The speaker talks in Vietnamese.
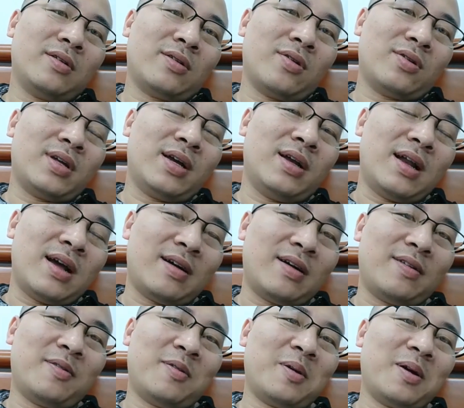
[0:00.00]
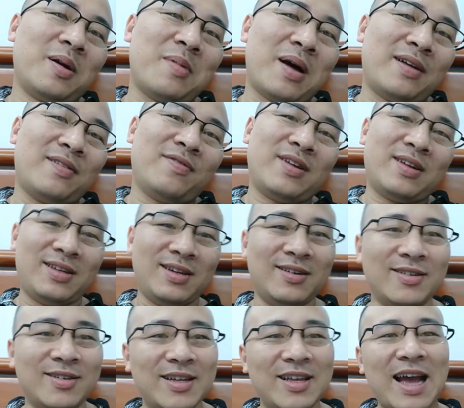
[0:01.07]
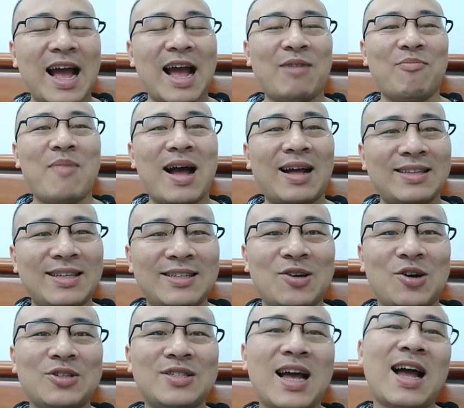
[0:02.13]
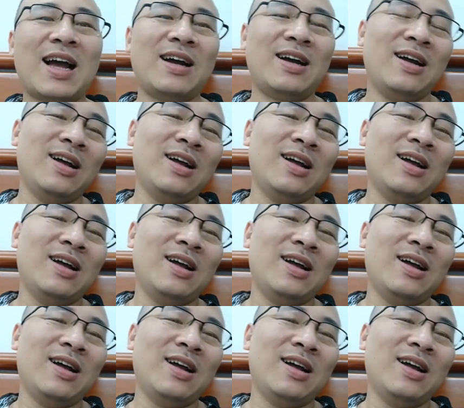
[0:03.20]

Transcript: có thể là các bạn phải nhờ người nhà mang thịt chó sang,